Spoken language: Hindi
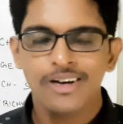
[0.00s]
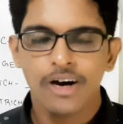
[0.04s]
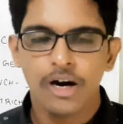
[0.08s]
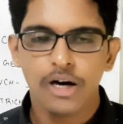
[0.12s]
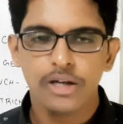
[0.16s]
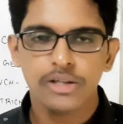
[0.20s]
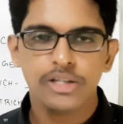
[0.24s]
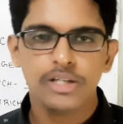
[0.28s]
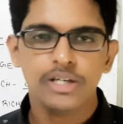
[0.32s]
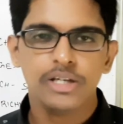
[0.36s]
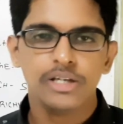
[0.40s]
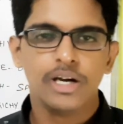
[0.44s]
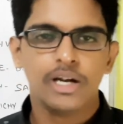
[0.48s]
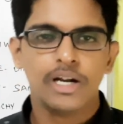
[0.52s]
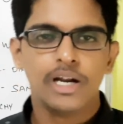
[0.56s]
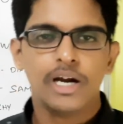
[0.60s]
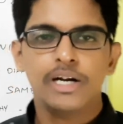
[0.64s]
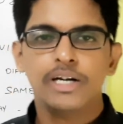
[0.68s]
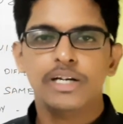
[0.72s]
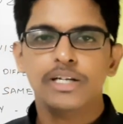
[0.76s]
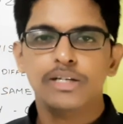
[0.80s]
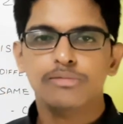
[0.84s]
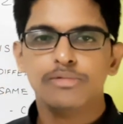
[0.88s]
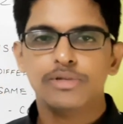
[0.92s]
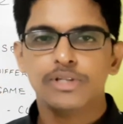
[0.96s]
आती हैं
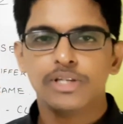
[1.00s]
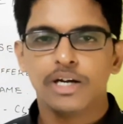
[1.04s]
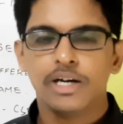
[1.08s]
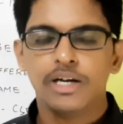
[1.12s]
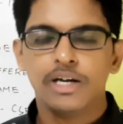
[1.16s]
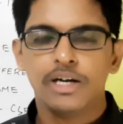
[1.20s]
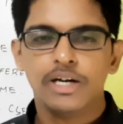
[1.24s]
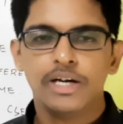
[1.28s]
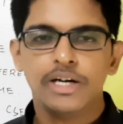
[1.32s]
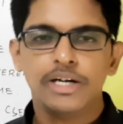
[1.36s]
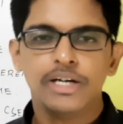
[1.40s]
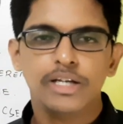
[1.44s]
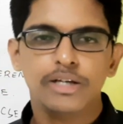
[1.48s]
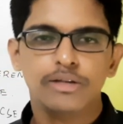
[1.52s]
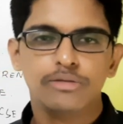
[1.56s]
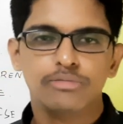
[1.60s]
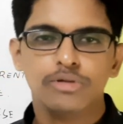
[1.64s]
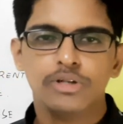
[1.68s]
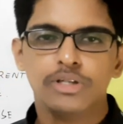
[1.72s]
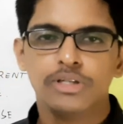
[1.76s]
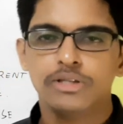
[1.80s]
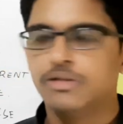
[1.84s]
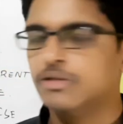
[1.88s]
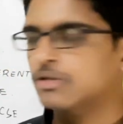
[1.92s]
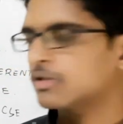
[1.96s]
एन में चाहे आई
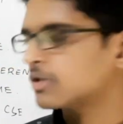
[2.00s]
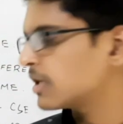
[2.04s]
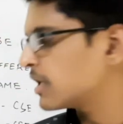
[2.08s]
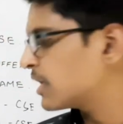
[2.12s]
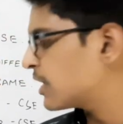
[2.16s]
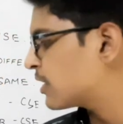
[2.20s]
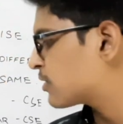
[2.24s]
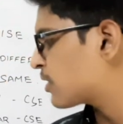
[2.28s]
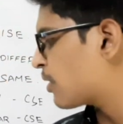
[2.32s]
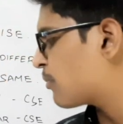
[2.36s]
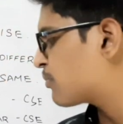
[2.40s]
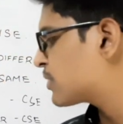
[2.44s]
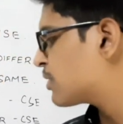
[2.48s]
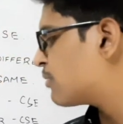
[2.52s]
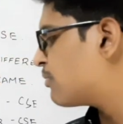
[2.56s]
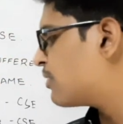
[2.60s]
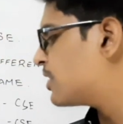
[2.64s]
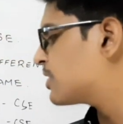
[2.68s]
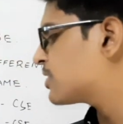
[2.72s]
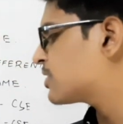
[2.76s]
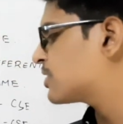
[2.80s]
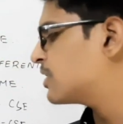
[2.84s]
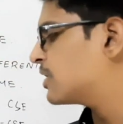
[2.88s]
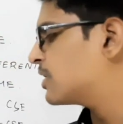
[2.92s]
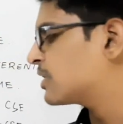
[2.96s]
में ठीक है सबसे
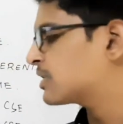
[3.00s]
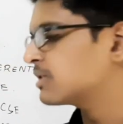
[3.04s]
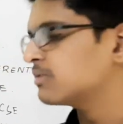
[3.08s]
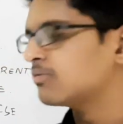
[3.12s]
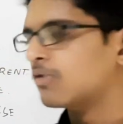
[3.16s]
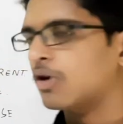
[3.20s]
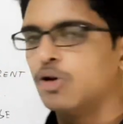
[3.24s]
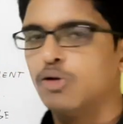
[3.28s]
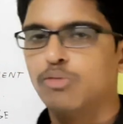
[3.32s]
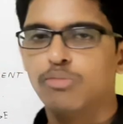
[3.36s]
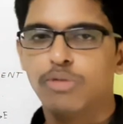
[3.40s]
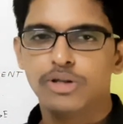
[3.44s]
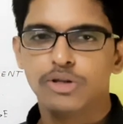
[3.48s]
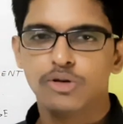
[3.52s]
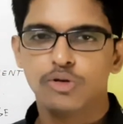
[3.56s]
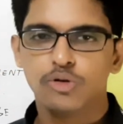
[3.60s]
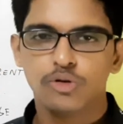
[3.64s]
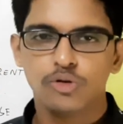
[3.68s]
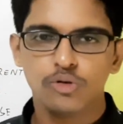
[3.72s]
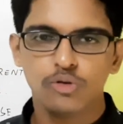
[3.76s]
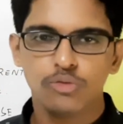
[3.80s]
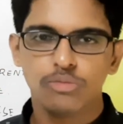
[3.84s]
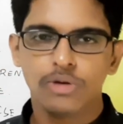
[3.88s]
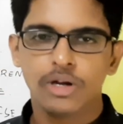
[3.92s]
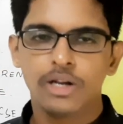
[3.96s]
पहले सी e वालों बंदों
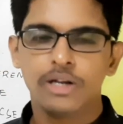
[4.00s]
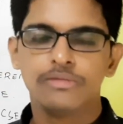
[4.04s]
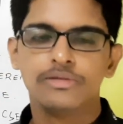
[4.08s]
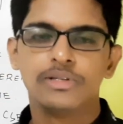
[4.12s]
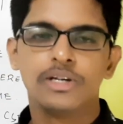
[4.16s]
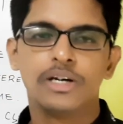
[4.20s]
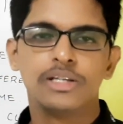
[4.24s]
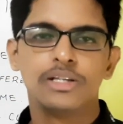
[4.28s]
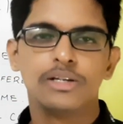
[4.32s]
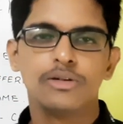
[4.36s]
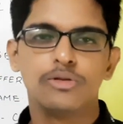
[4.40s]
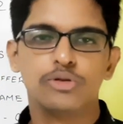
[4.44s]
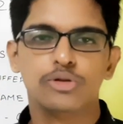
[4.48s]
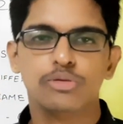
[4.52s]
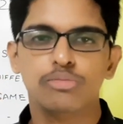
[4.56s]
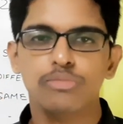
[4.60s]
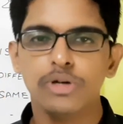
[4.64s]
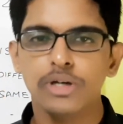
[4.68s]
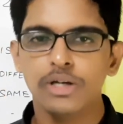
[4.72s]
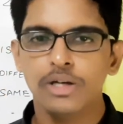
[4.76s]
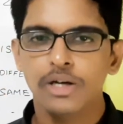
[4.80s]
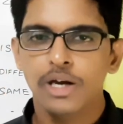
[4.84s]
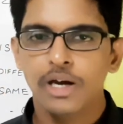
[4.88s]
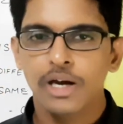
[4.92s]
को मतलब ज़्यादा उसमें